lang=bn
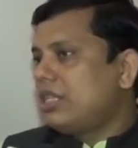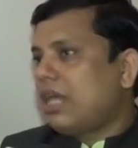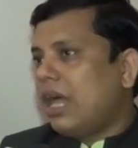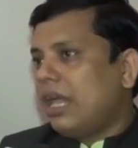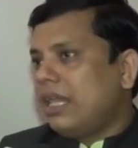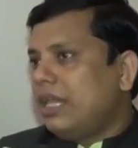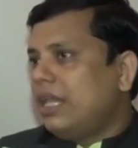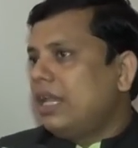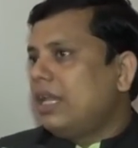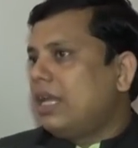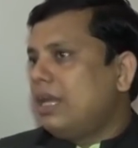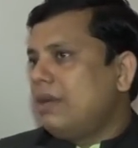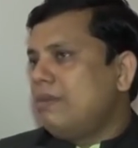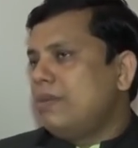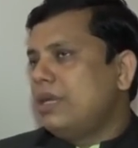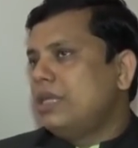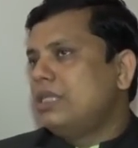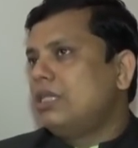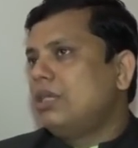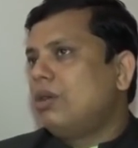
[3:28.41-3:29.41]
তাদেরকে
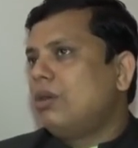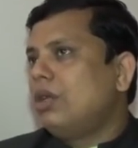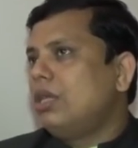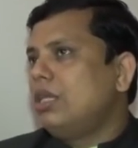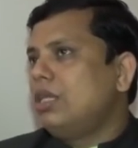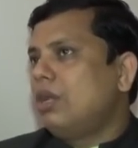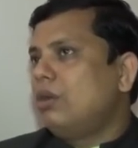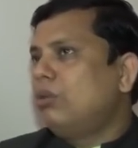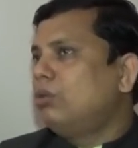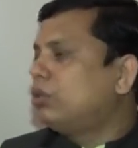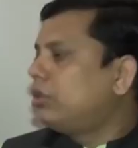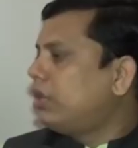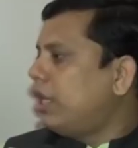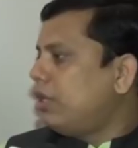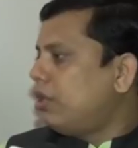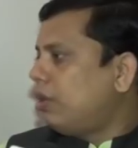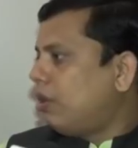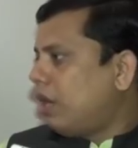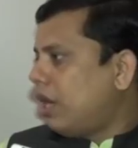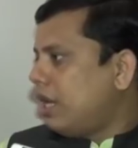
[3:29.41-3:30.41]
বেশি করে যেন
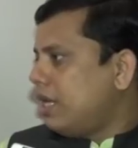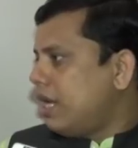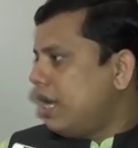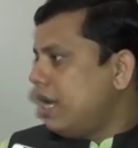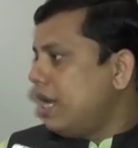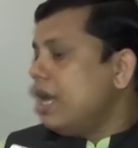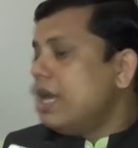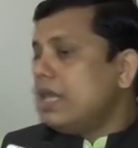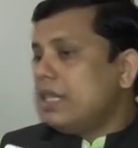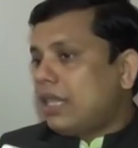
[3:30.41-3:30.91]
উৎসাহিত করা যায়